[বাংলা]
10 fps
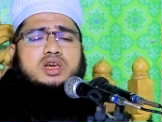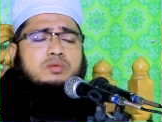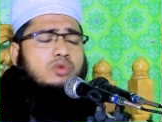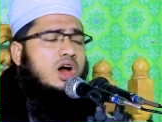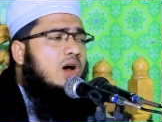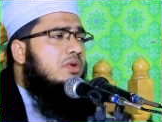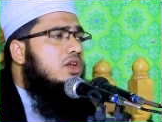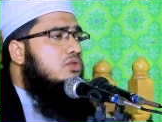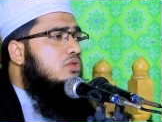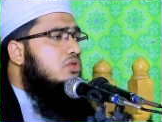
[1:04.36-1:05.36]
এই
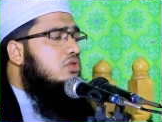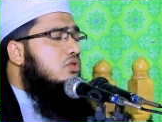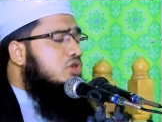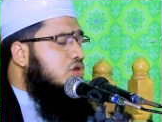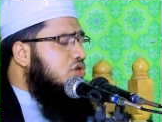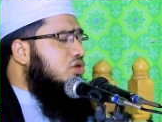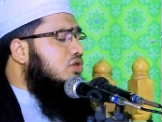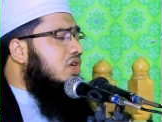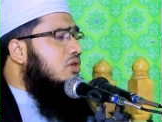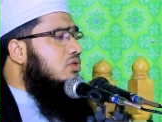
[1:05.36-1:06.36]
মহামারীগুলো
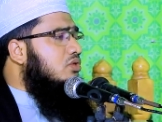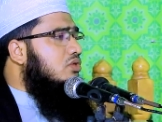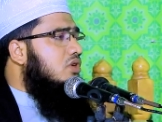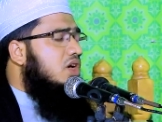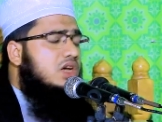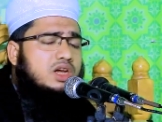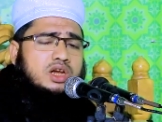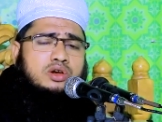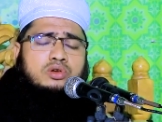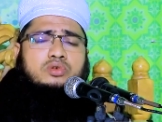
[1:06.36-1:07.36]
অসুস্থতাগুলো
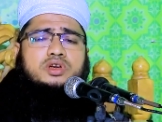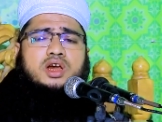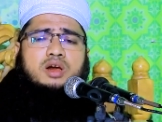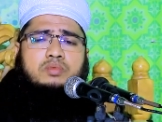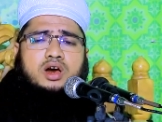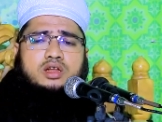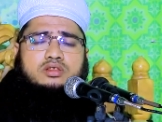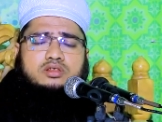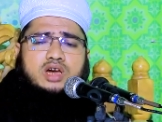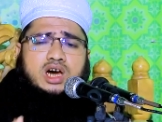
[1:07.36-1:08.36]
এগুলো নিয়ামাত
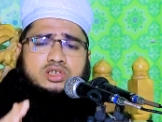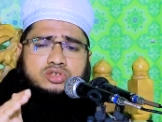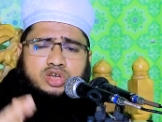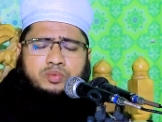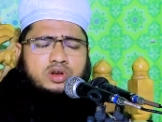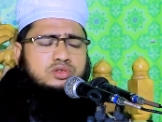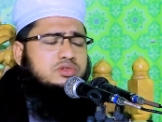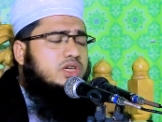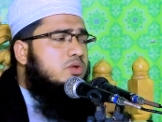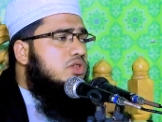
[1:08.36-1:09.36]
আর সবর
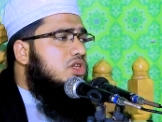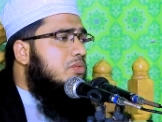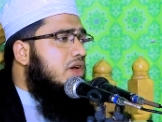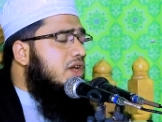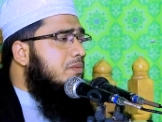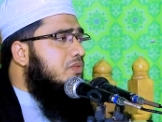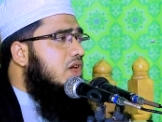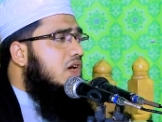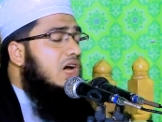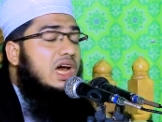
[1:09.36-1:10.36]
যদি করতে পারি
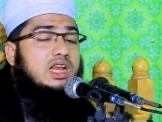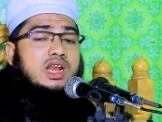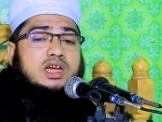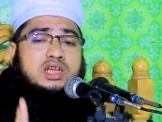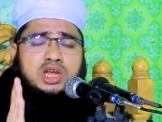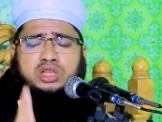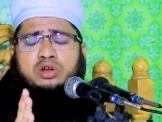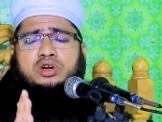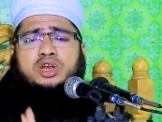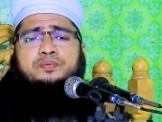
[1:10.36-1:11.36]
আল্লাহ কি
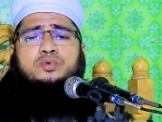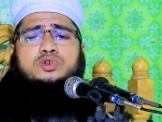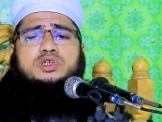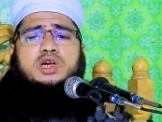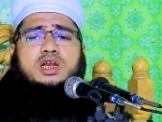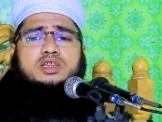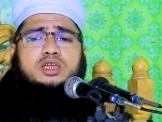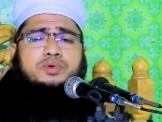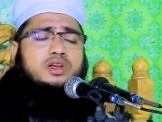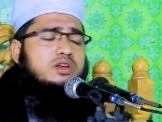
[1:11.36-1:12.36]
ধরনের পুরস্কার
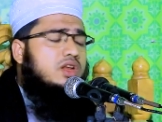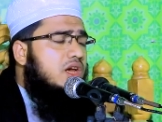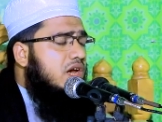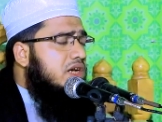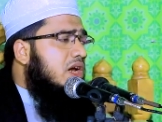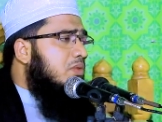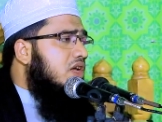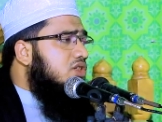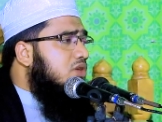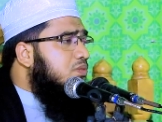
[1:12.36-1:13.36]
দিবেন এটা
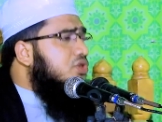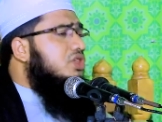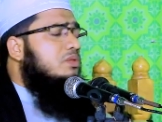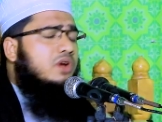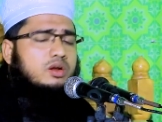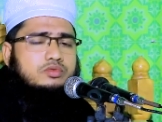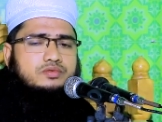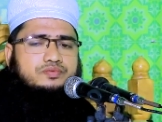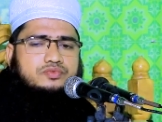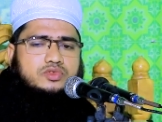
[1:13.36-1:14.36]
আমরা আজকে বুঝতে পারব
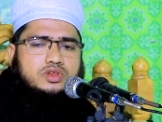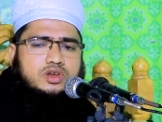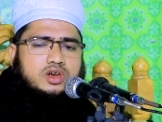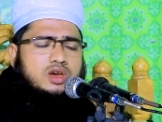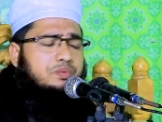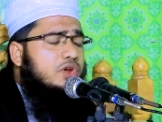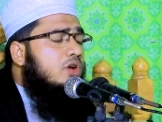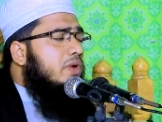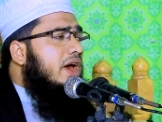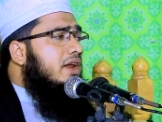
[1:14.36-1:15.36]

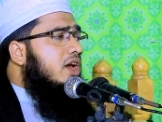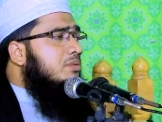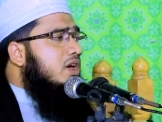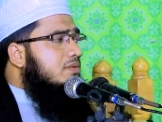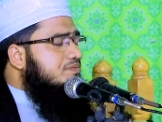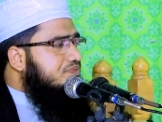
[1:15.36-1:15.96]
প্রিয় ভাইয়েরা আমার